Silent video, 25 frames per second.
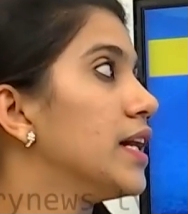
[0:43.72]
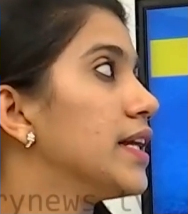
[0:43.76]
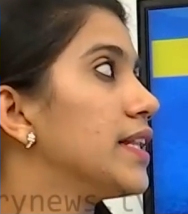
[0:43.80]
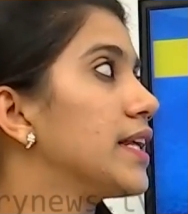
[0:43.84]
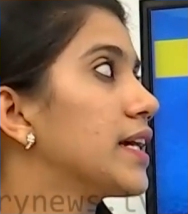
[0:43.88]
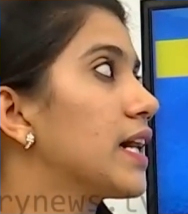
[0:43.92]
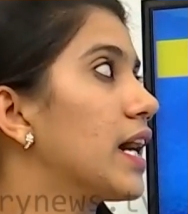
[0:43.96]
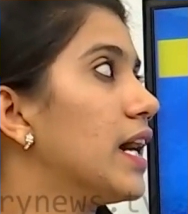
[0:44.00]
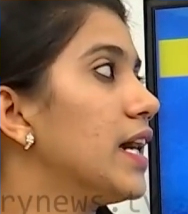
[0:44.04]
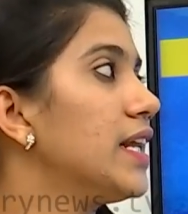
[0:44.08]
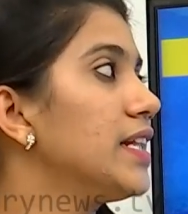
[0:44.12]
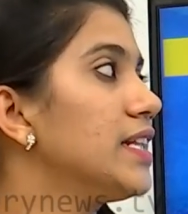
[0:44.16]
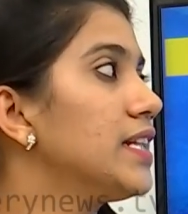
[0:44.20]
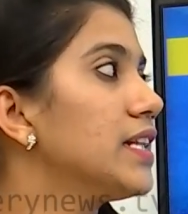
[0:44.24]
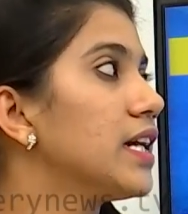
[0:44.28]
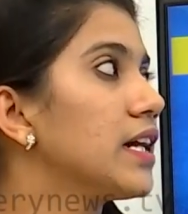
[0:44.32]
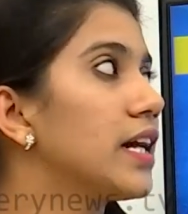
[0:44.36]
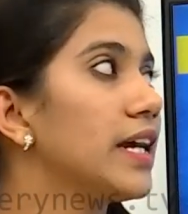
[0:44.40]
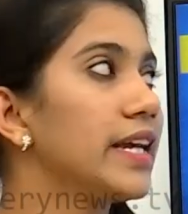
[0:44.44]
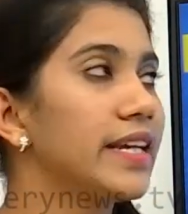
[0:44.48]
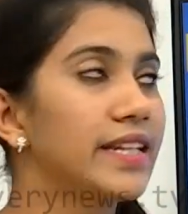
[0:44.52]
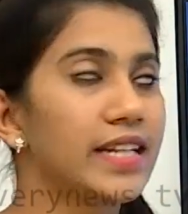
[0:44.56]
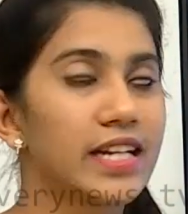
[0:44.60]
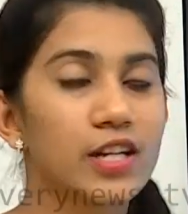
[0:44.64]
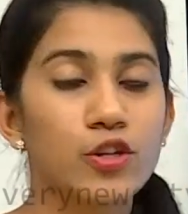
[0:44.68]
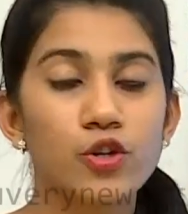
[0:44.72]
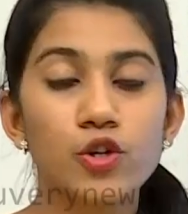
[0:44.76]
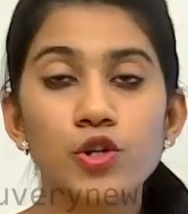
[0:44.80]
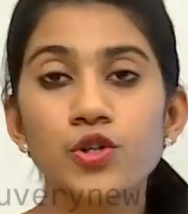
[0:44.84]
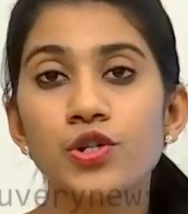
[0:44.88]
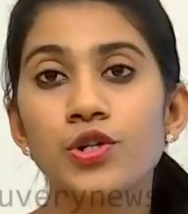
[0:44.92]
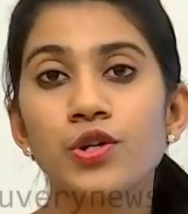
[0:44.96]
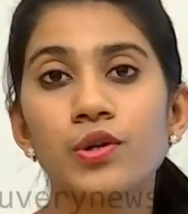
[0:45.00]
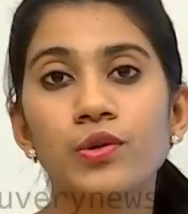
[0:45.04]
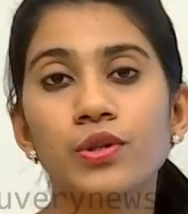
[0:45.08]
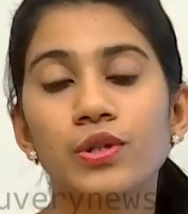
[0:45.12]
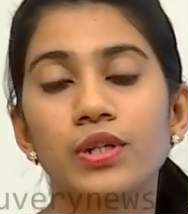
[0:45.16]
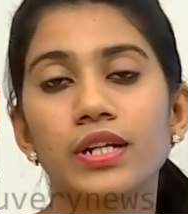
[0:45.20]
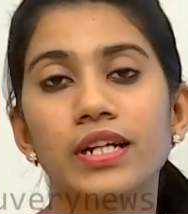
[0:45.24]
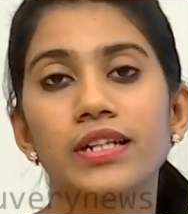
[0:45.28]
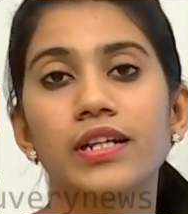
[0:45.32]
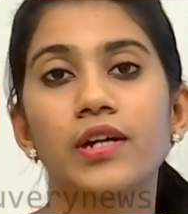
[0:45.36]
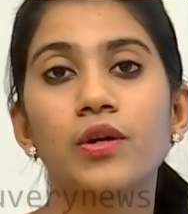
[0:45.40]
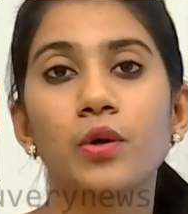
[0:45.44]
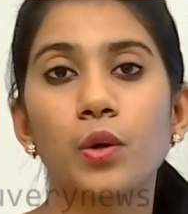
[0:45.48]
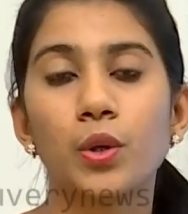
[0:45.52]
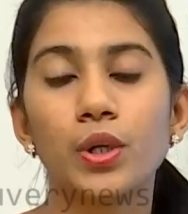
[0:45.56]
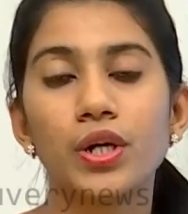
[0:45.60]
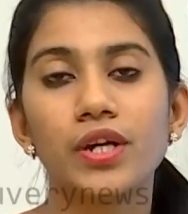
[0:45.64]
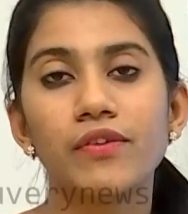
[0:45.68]
இதுக்கு அடுத்ததாக இந்த நியூட்ரினோ
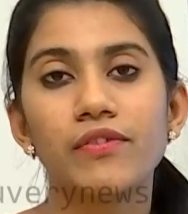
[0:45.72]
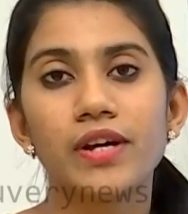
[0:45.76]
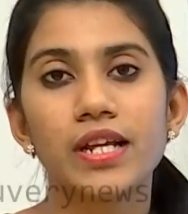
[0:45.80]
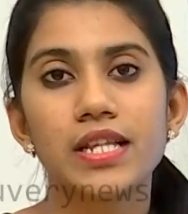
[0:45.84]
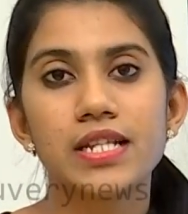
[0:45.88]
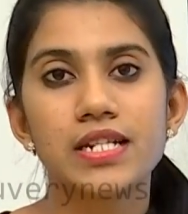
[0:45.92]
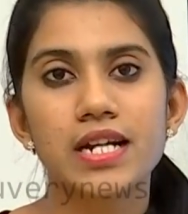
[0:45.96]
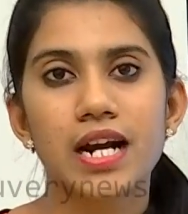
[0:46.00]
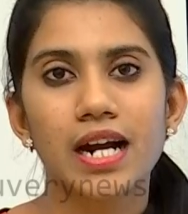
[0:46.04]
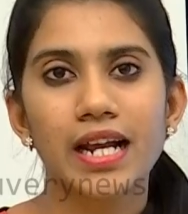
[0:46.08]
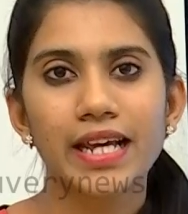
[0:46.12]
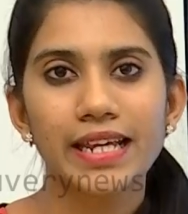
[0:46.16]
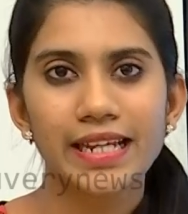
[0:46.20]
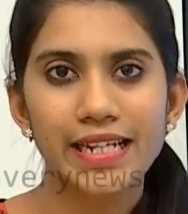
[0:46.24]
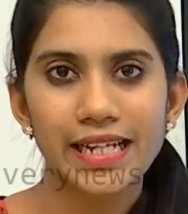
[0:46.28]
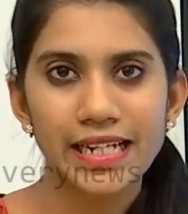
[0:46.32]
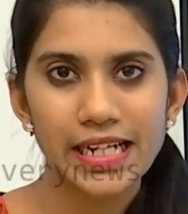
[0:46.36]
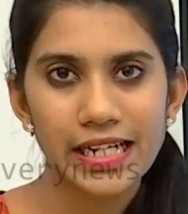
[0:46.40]
திட்டத்தை கொண்டு வரதுனால